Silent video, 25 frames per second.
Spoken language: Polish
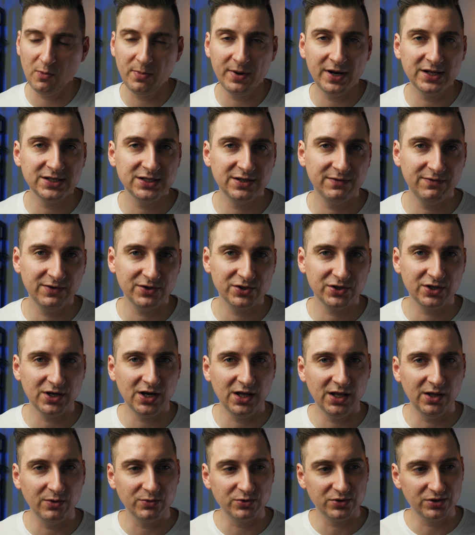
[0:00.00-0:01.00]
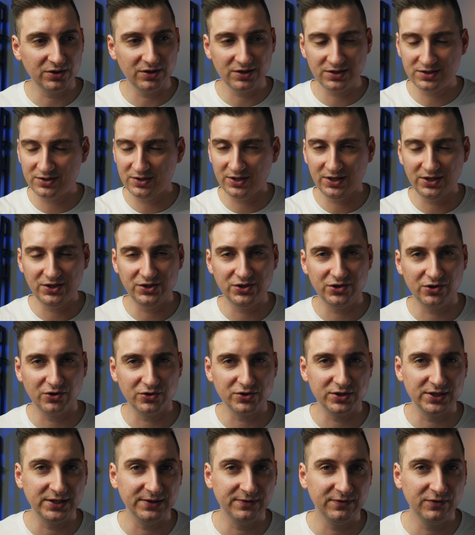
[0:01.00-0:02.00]
obraca Wasz kanał, czy jest to jakiś
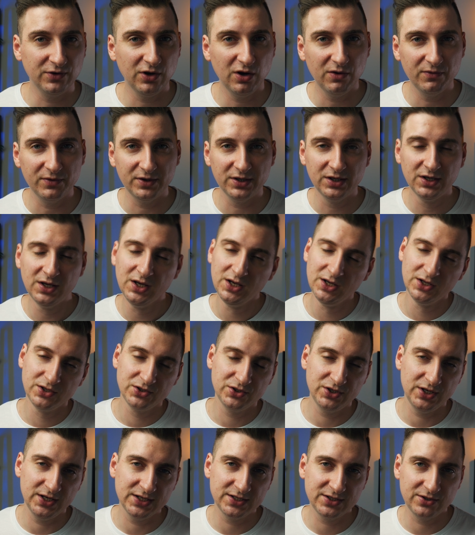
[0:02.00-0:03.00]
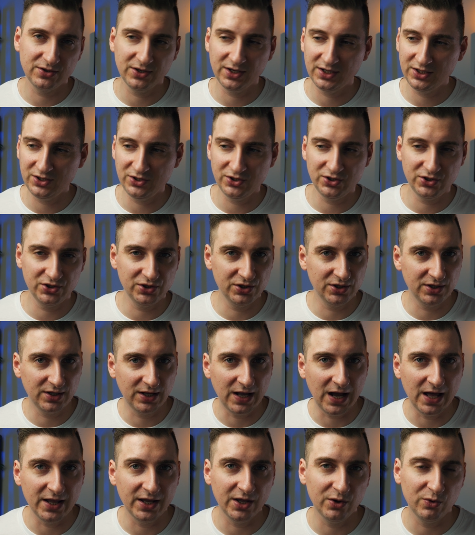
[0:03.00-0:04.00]
rozrywkowy, czy jest to jakiś
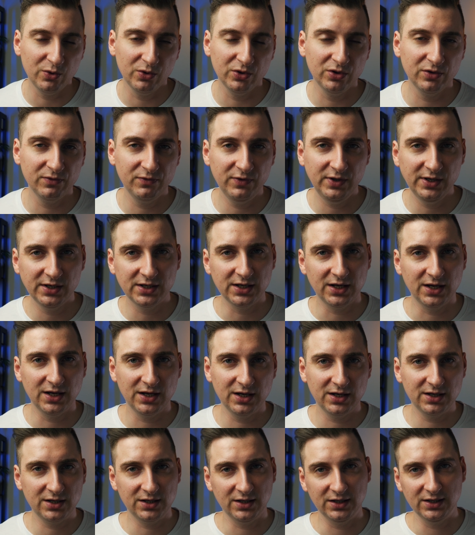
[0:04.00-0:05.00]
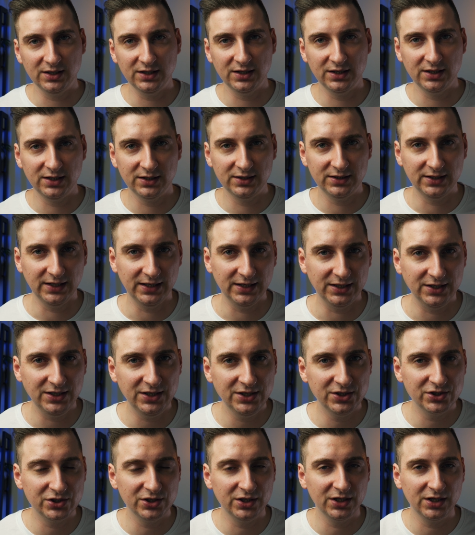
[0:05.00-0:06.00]
kanał o nowinkach e,
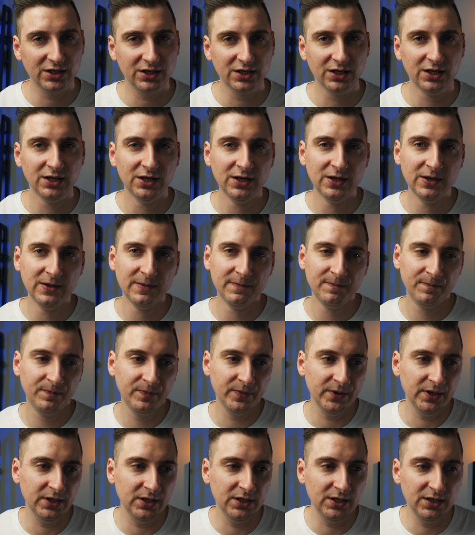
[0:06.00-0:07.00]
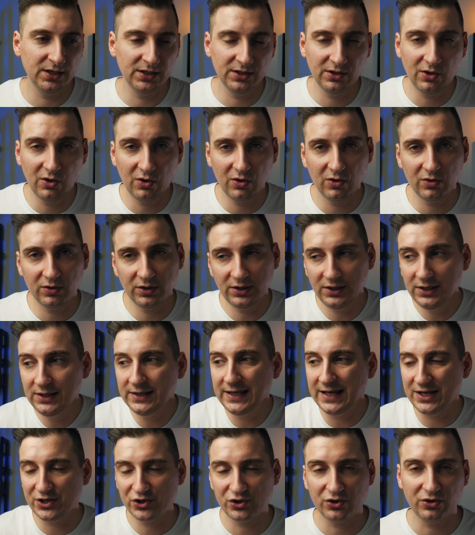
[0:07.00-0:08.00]
technicznych, E, no i
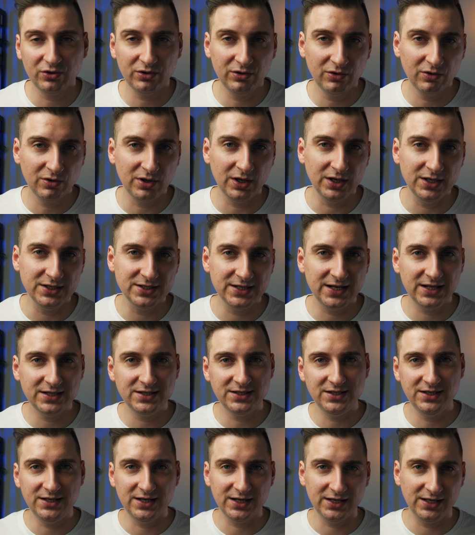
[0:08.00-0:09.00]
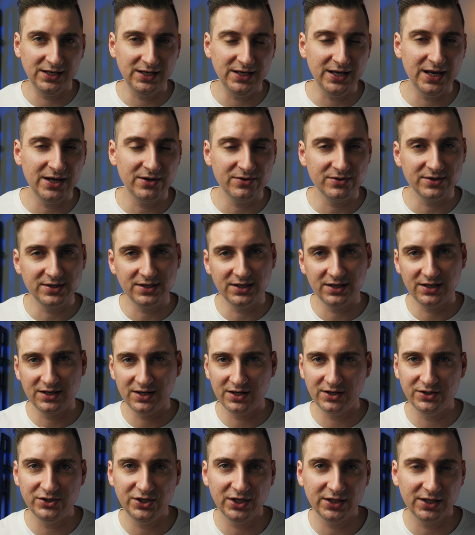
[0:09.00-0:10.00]
też od lokalizacji, jak
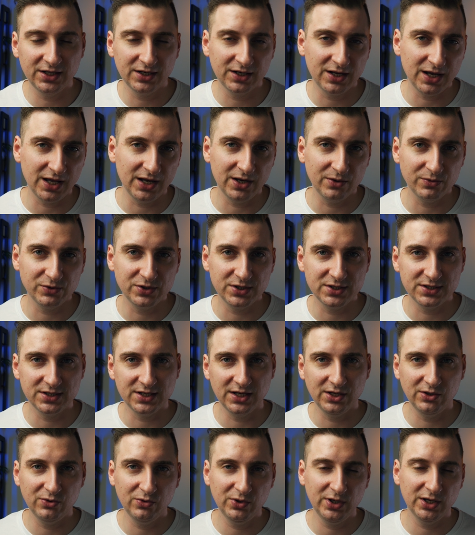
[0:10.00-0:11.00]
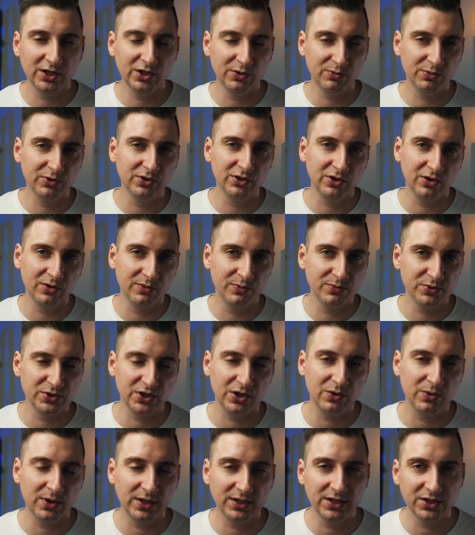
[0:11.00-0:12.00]
język, gdzie ten kanał się znajduje, no bo to
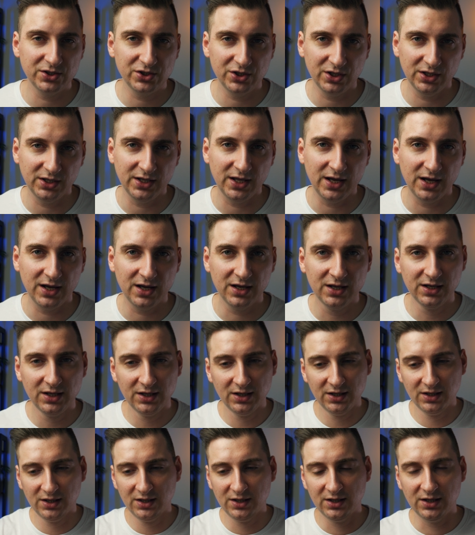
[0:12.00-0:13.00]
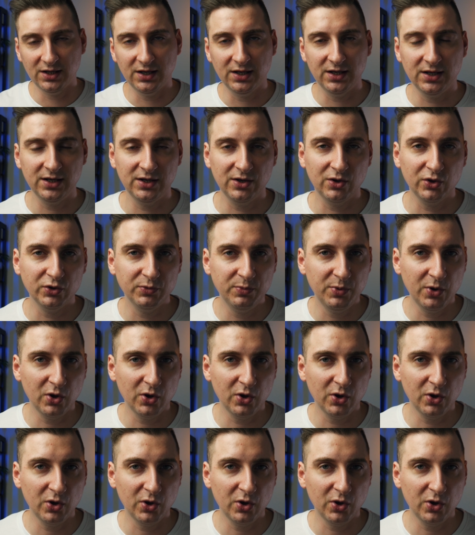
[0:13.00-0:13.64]
przekłada się na e,